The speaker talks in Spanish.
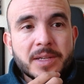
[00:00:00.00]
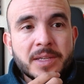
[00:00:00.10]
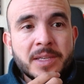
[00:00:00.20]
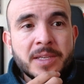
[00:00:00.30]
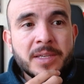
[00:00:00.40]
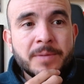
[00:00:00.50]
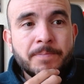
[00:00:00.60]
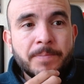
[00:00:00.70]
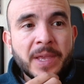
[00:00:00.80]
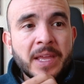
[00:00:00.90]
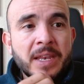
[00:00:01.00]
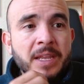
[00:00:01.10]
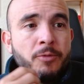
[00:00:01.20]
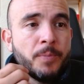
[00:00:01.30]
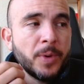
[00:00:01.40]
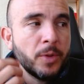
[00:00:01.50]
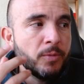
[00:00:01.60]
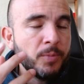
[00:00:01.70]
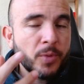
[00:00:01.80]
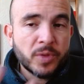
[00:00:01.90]
Y viene un periodo
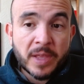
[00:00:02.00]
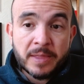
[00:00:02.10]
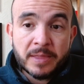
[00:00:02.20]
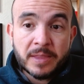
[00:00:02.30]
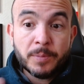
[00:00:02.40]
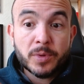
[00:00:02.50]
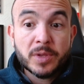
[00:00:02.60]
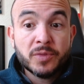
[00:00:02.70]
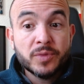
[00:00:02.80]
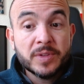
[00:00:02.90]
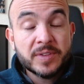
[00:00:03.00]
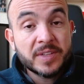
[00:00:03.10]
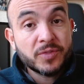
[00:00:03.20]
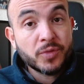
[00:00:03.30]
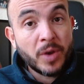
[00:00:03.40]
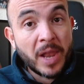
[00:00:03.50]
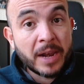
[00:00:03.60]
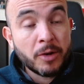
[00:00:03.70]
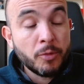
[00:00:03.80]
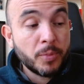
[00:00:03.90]
importante porque es un descanso
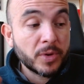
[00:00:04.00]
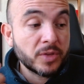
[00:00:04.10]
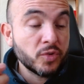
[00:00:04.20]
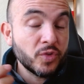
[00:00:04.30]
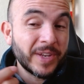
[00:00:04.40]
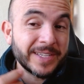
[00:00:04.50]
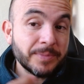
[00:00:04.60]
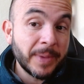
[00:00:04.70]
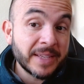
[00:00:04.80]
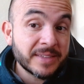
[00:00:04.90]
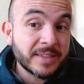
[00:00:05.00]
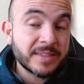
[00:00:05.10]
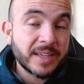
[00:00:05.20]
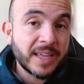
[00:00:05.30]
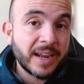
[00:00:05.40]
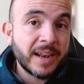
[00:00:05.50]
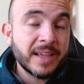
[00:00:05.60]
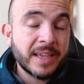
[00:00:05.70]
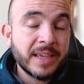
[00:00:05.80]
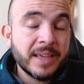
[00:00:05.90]
largo, porque son tres meses hasta que
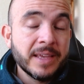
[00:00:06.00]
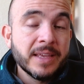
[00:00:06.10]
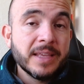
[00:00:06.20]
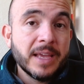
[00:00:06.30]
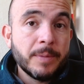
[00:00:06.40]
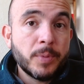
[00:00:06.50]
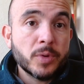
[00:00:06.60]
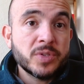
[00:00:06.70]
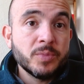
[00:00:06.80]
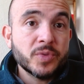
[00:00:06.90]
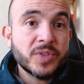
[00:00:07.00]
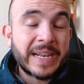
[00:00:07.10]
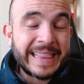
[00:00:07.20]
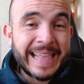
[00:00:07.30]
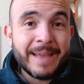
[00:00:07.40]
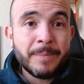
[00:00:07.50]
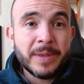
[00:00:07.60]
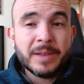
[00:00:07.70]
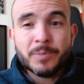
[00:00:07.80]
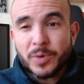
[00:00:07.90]
arranque el próximo
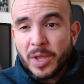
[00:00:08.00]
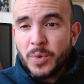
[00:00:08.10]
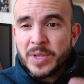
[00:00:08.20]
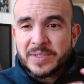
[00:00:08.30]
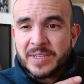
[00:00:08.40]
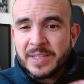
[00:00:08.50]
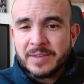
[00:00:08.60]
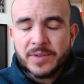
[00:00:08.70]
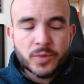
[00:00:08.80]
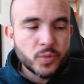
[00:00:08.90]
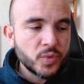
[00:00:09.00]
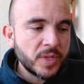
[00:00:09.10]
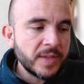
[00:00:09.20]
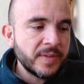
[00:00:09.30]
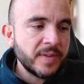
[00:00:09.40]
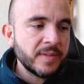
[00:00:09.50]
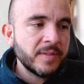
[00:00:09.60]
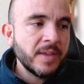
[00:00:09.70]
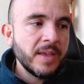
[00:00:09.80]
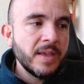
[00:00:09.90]
certamen, porque hay una serie de
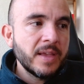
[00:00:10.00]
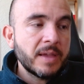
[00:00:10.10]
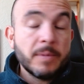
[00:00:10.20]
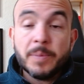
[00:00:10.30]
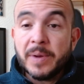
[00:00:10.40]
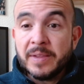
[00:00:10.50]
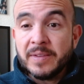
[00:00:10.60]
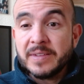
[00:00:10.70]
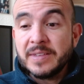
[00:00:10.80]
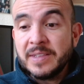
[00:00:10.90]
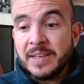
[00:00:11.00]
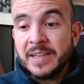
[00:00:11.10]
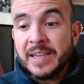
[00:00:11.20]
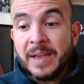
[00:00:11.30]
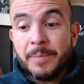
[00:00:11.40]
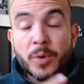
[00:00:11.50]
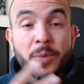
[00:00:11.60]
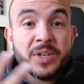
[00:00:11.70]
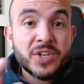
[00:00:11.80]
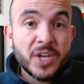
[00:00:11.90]
circunstancias que me parece que se tienen que
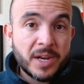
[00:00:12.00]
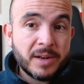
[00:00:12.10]
aprovechar